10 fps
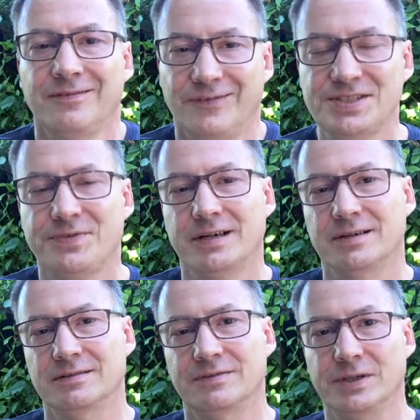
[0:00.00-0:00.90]
Was
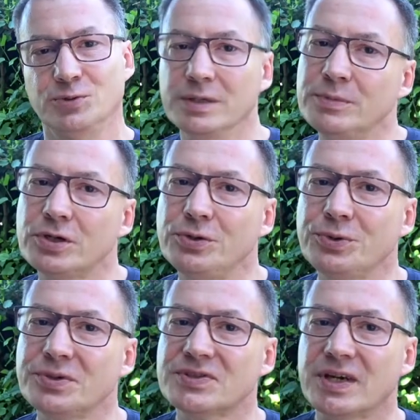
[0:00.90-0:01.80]
wäre, wenn du immer
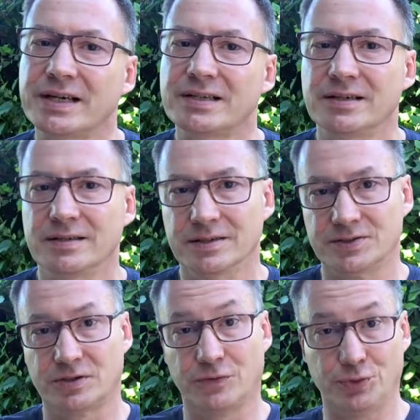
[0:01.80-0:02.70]
genügend Zeit
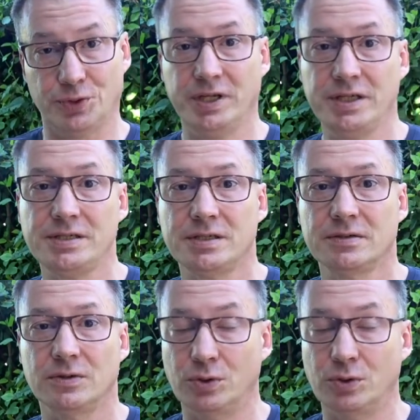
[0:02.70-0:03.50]
hättest für dich